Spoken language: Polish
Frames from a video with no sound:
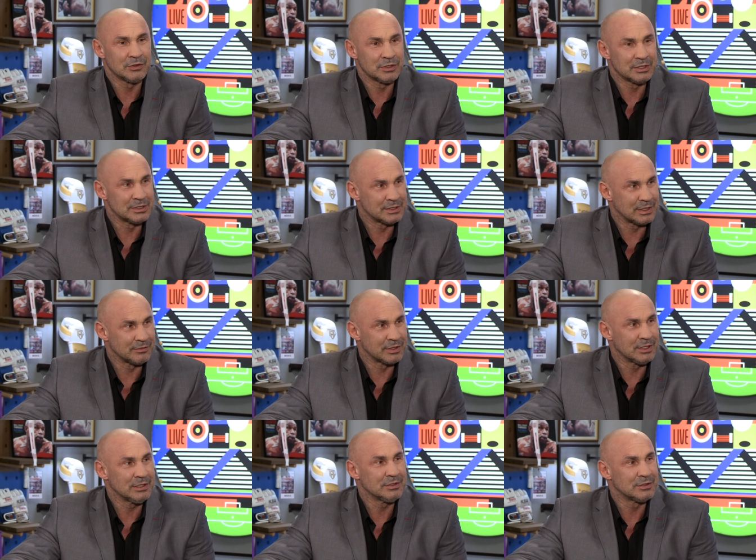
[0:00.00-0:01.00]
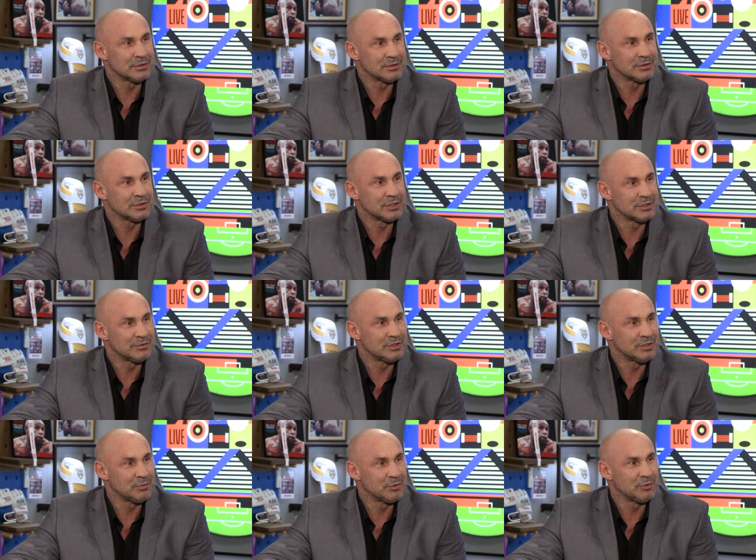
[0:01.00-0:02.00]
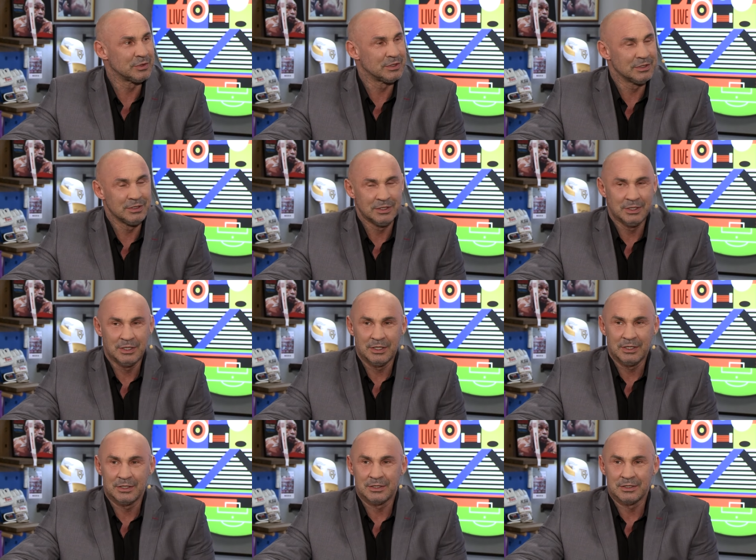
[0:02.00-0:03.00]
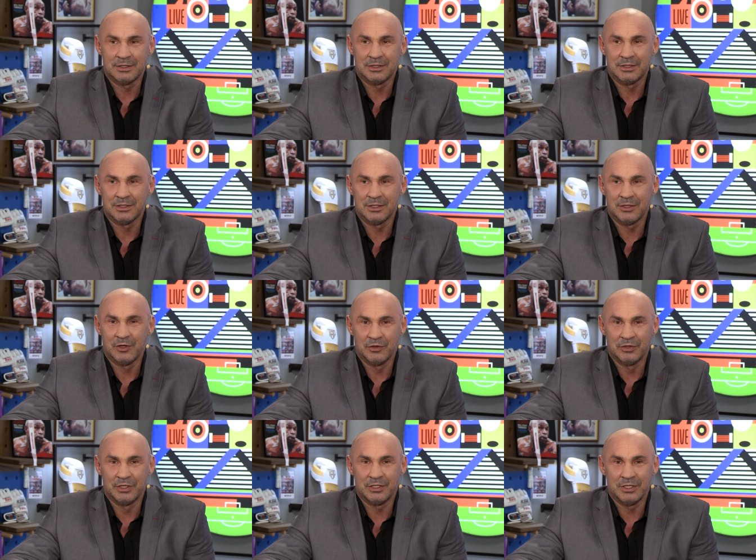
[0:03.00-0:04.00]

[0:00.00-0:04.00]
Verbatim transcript: tych stawkach, to, to rzeczywiście były e, godne.